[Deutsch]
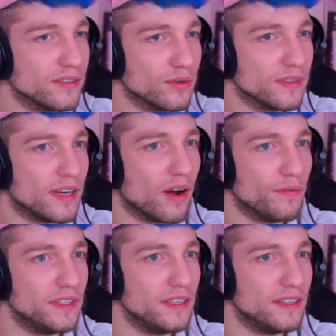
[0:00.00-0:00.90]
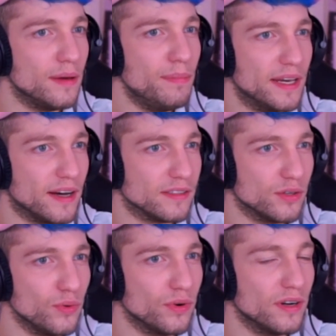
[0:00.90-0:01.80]
es sozusagen auf die, die
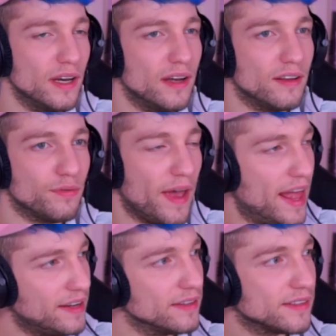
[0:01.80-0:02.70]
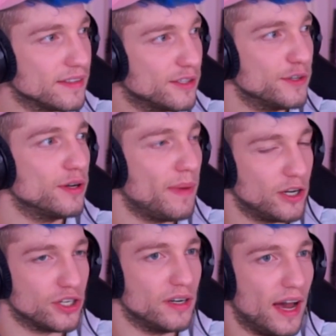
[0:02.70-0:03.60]
Implikation des Verhältnisses zwischen
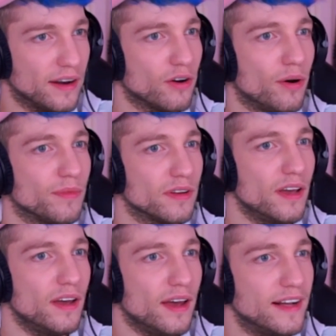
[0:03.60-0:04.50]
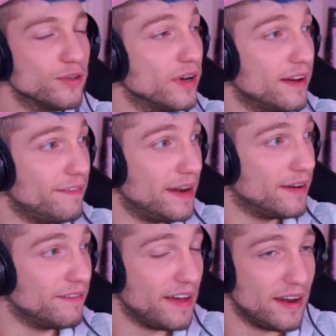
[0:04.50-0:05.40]
Menschen ankommt. Also, mhm. wenn,
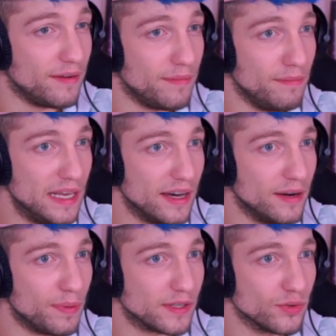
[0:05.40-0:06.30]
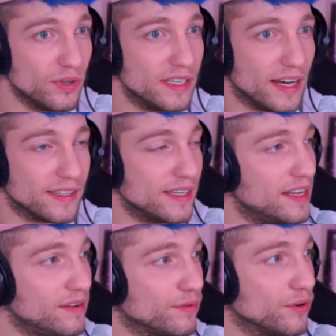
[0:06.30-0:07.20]
wenn mir eine Person nicht
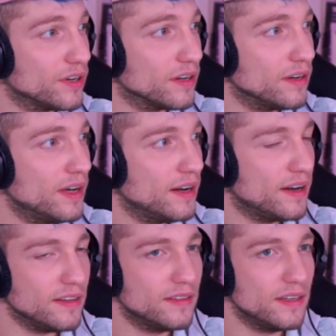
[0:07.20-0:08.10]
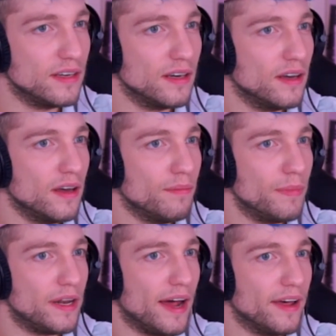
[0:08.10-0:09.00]
erzählen würde, dass sie
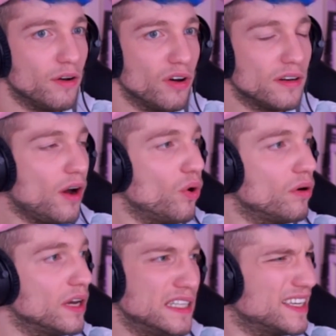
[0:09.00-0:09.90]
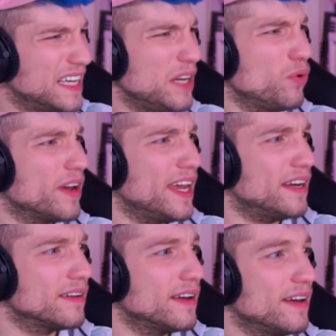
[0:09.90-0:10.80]
mit anderen Leuten auch ins Kino
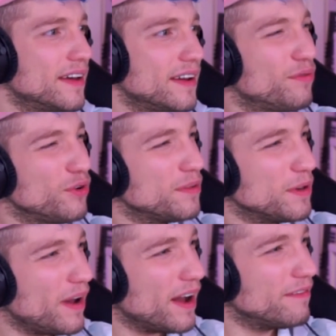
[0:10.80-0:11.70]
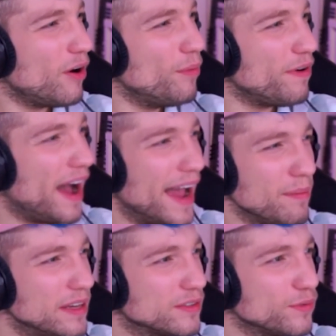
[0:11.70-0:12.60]
geht, dann würde ich mich mhm. fragen, ja. warum
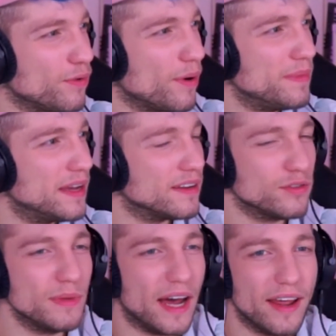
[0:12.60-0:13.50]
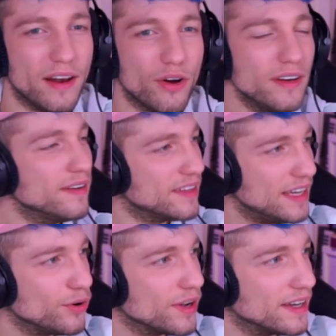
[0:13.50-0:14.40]
verheimlichst du vor mir, dass du genau. mit anderen Leuten ins
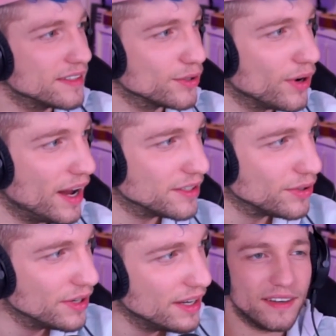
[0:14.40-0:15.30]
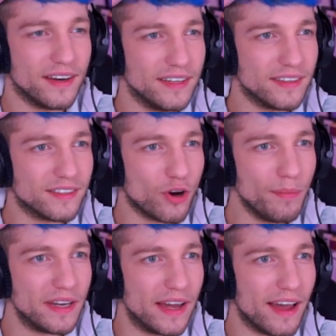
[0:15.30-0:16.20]
Kino gehst? So, also ja. es, es
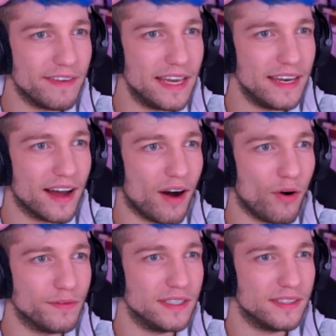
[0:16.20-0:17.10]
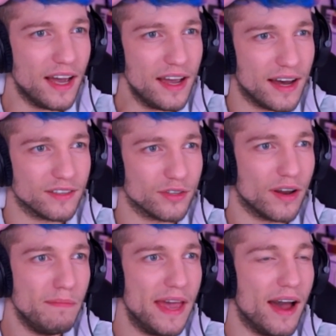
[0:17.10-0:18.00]
kommt da ja weniger auf die Sache an,
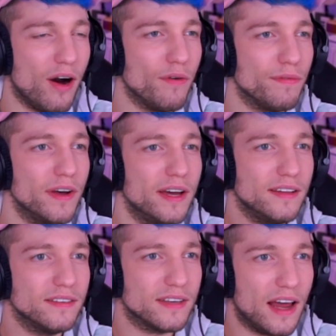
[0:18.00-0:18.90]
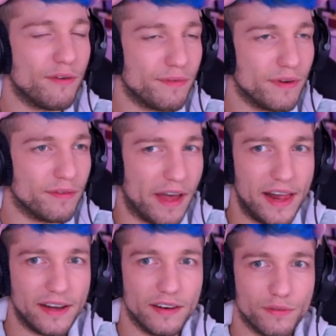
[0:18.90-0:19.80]
sondern mehr auf dieses klare Ver
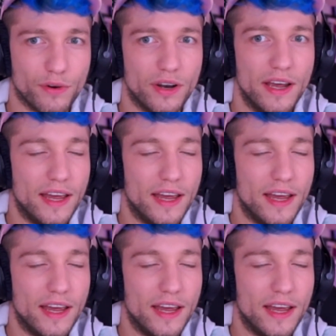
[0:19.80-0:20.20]
Verhältnis von,